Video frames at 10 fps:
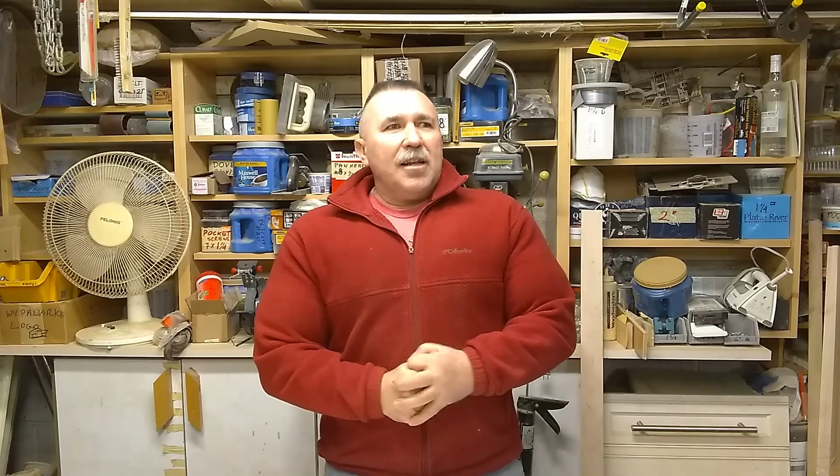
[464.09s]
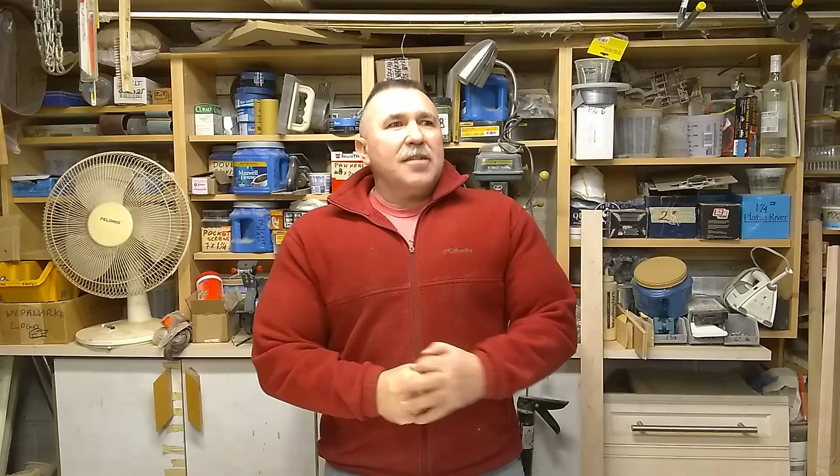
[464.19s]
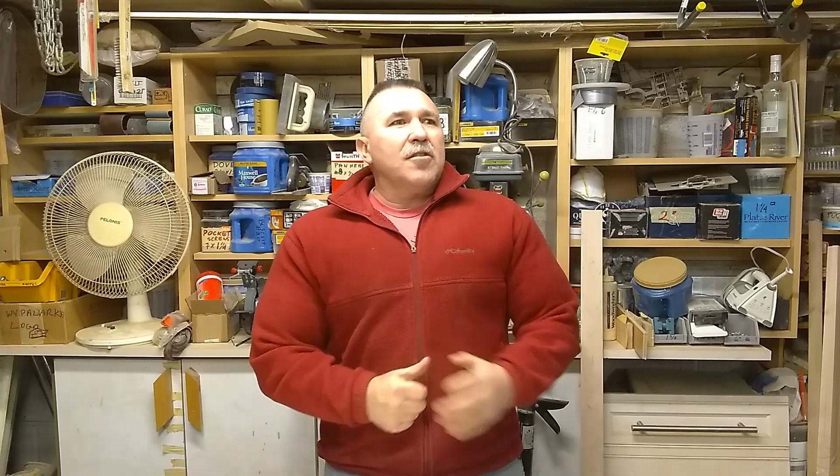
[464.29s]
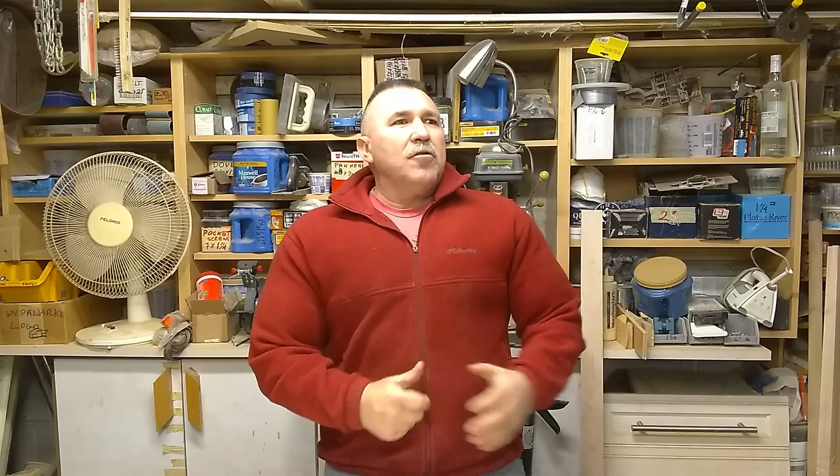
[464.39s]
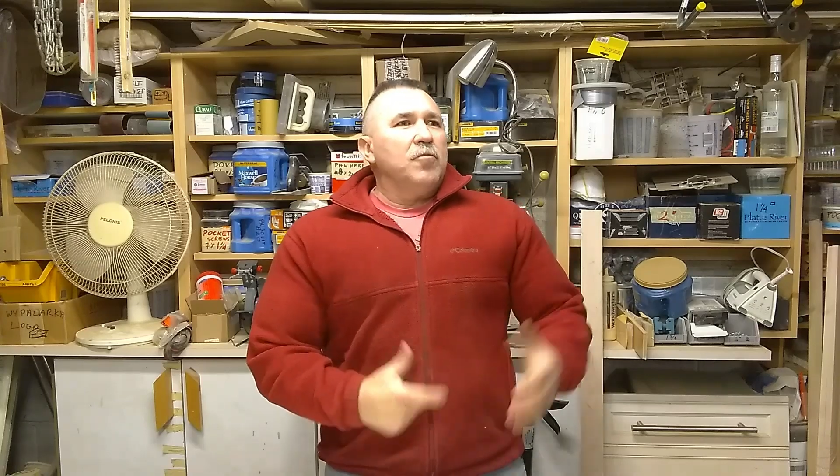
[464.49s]

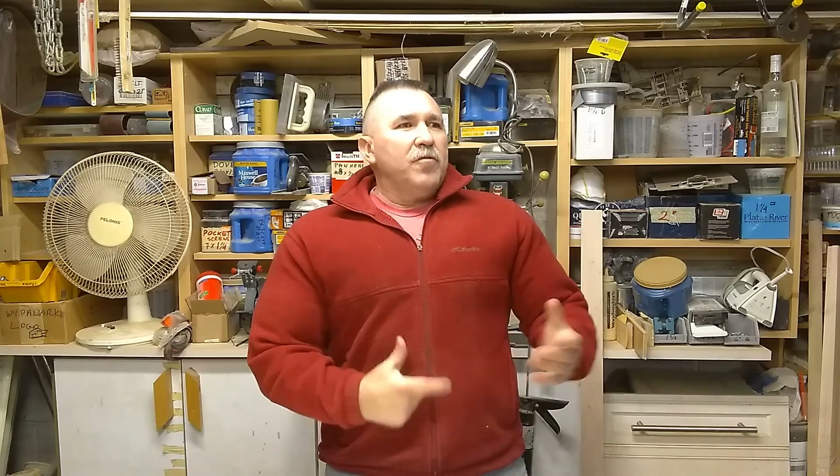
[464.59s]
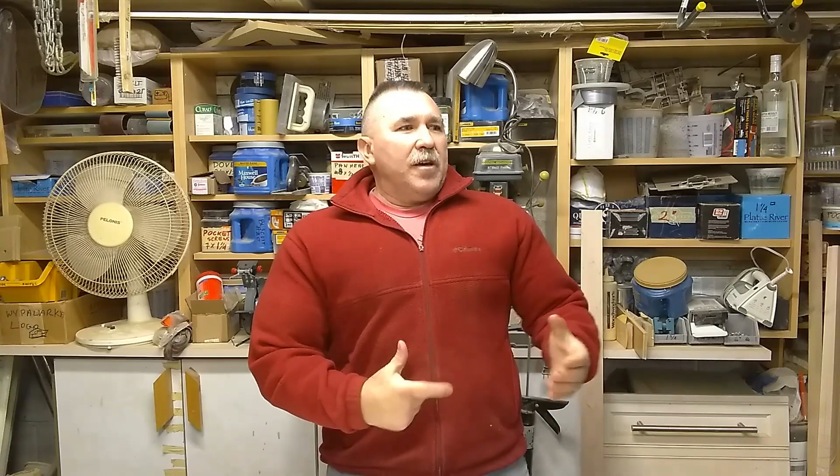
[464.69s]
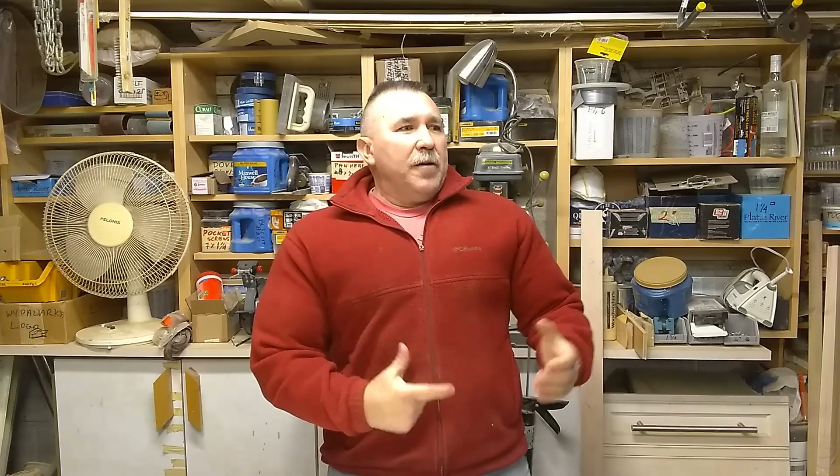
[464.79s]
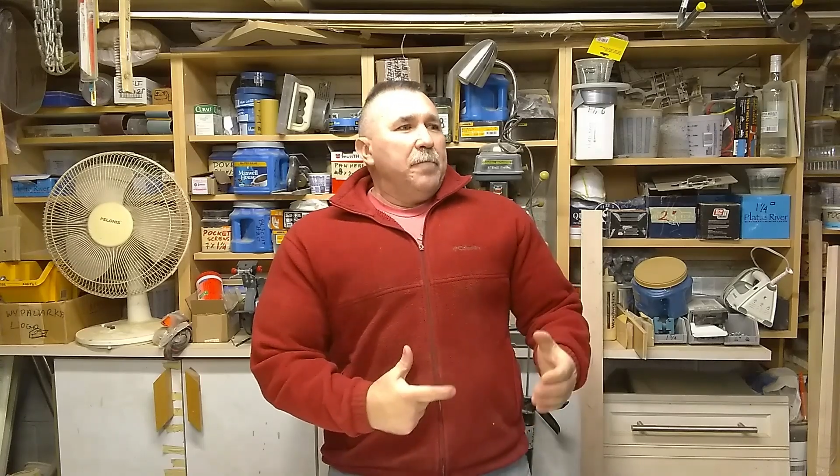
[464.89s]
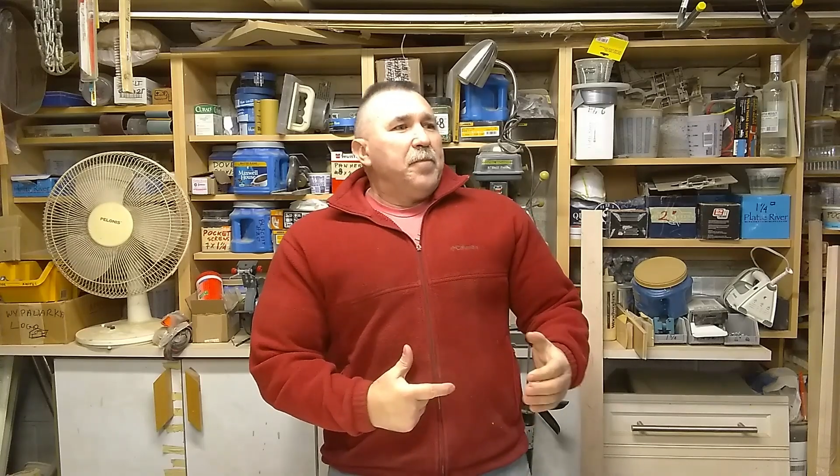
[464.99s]
Dlatego
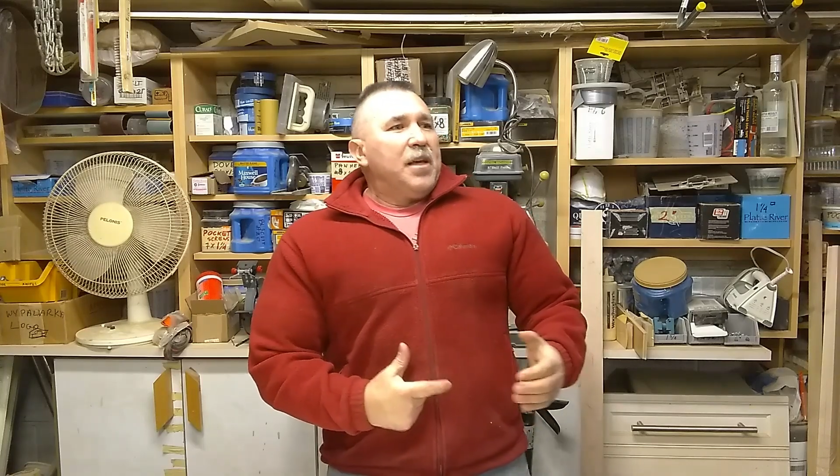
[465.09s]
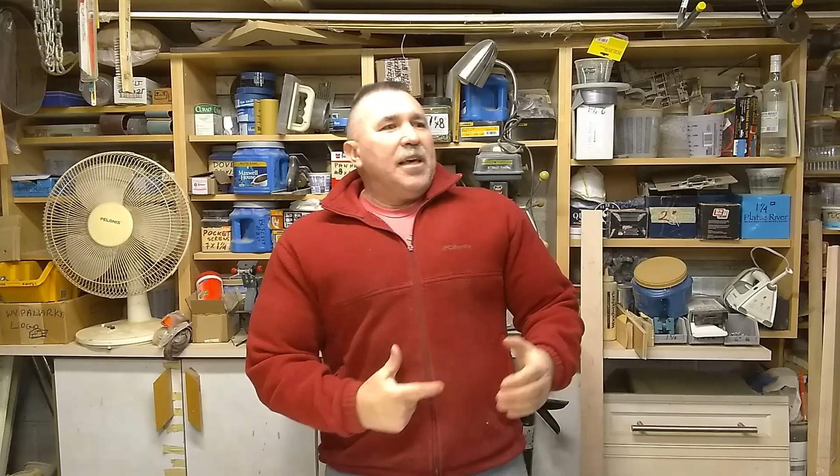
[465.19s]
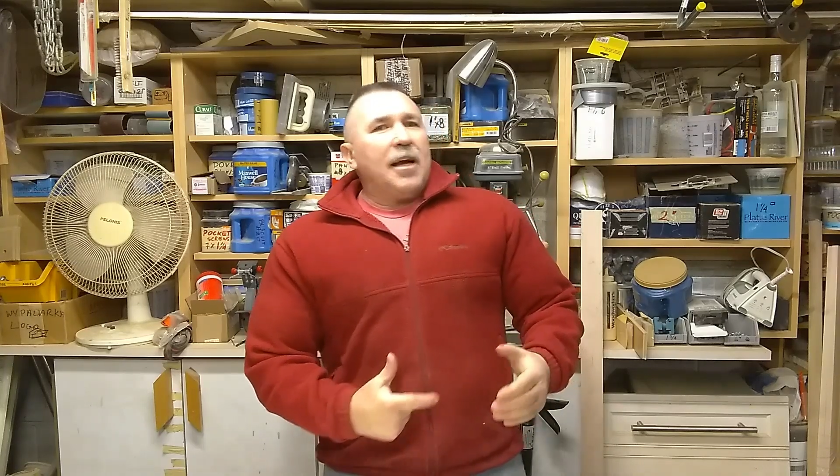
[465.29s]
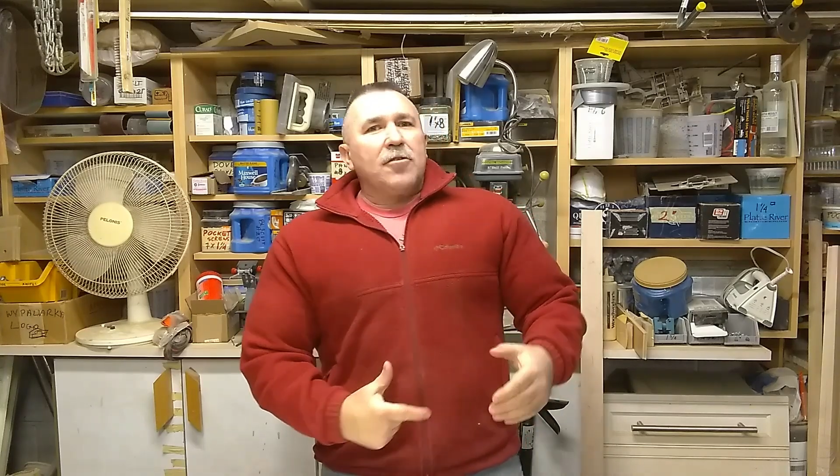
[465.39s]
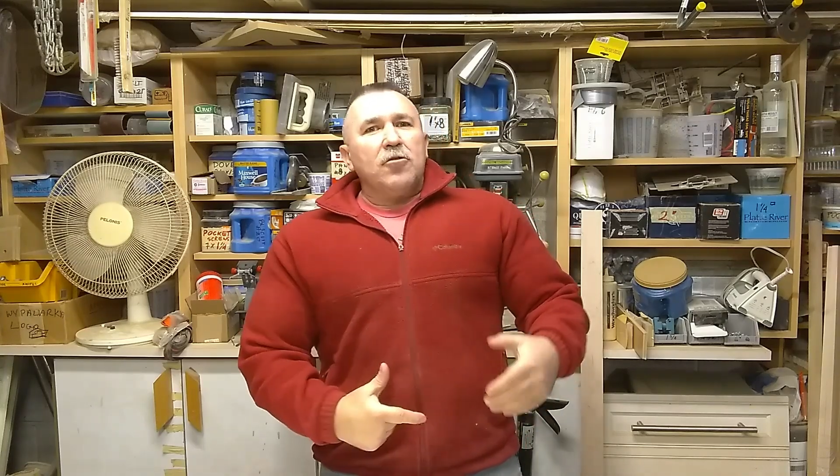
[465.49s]
mówię, jak